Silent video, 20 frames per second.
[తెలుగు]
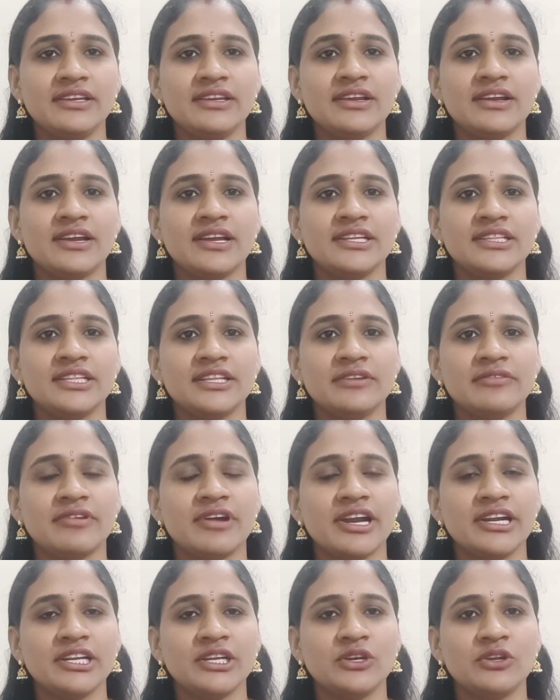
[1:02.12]
అయితే
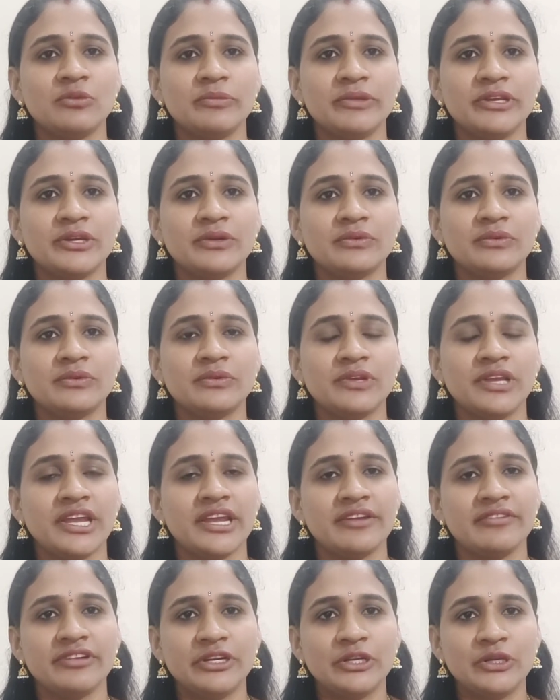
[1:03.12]
వాటిల్లో మీకు ఏ
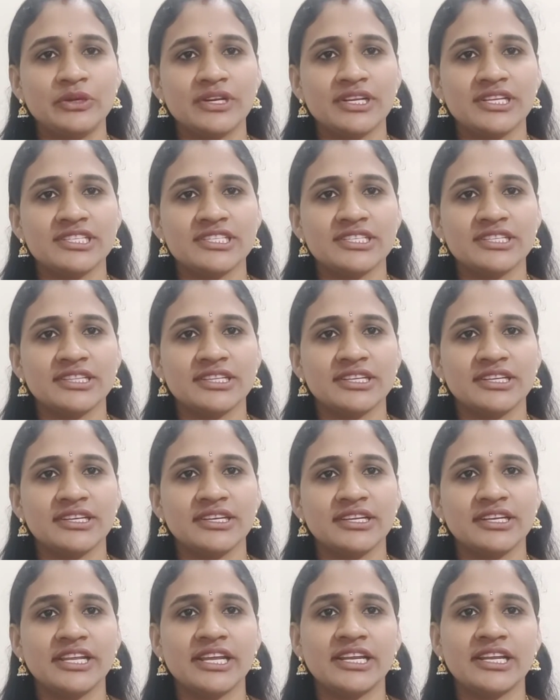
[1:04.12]
వీడియో నచ్చింది
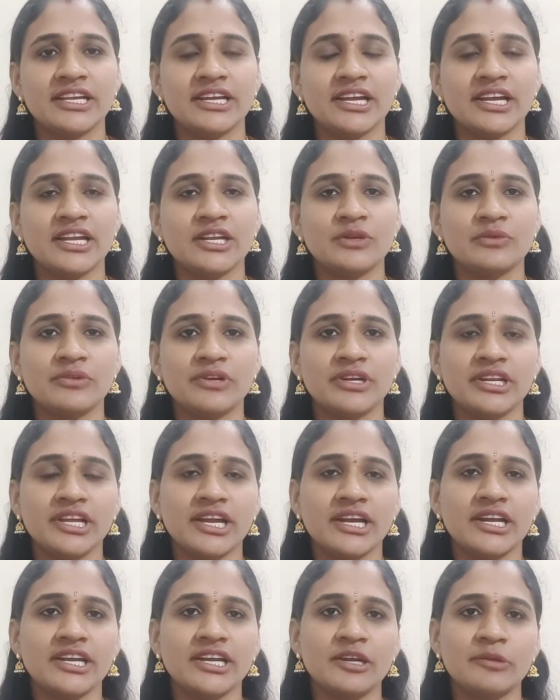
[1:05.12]
నేను ఇంకా ఎటువంటి
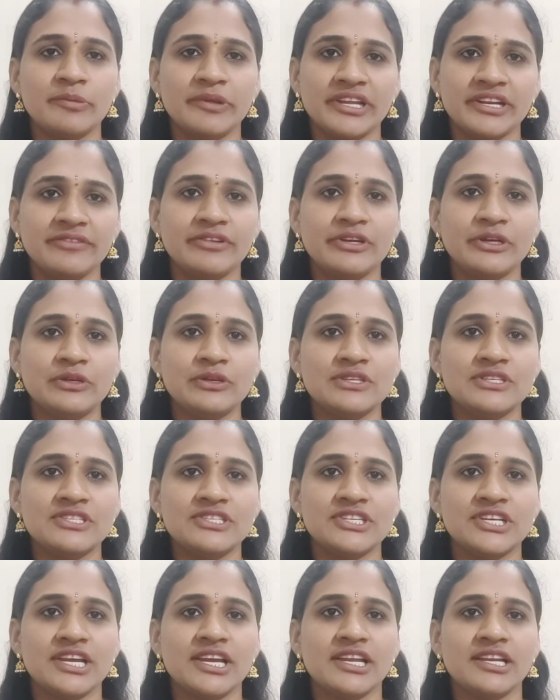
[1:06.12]
కంటెంట్ పైన వీడియోస్
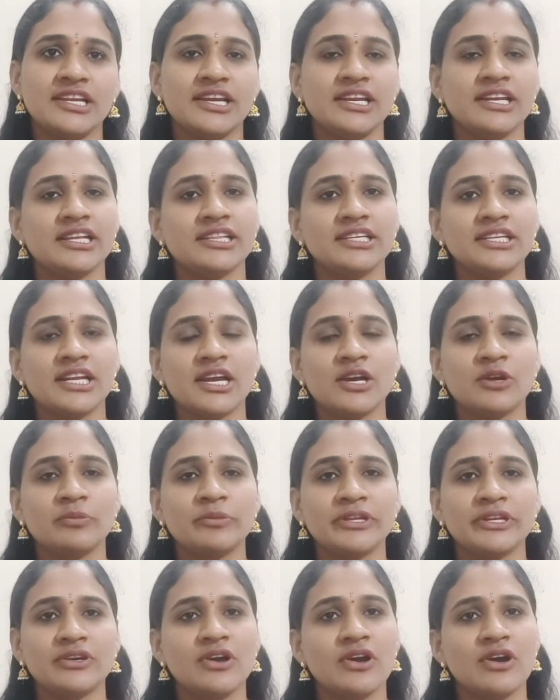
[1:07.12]
చేయాలి అనేది నాకు
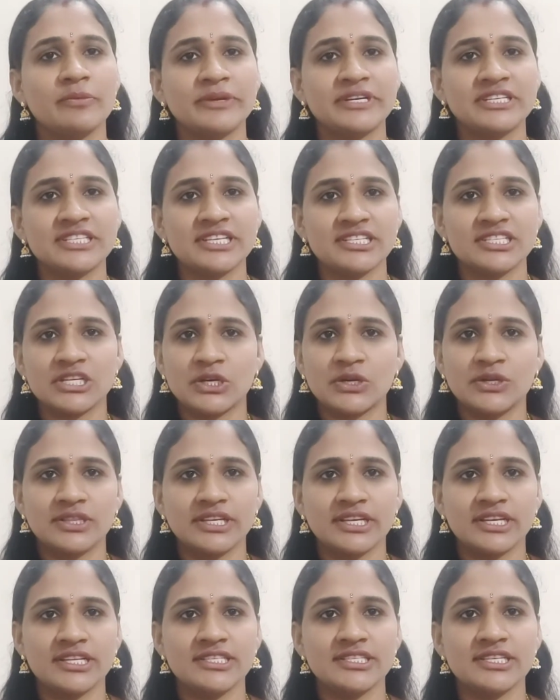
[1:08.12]
మీరు కామెంట్ సెక్షన్లో
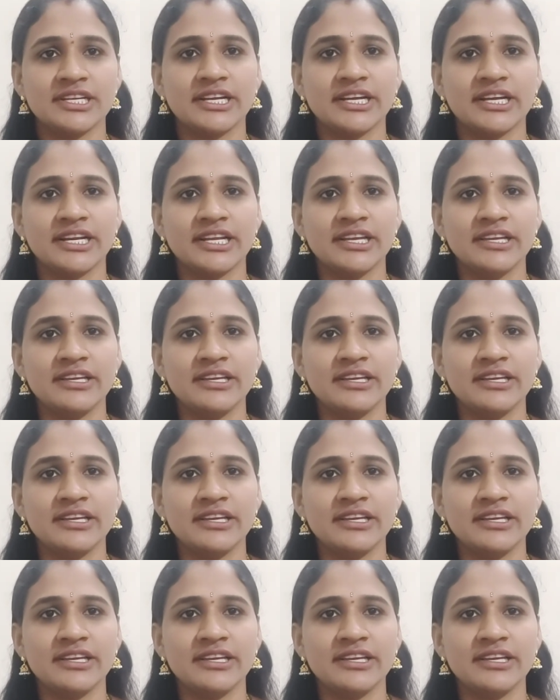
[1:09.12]
తెలియచేయండి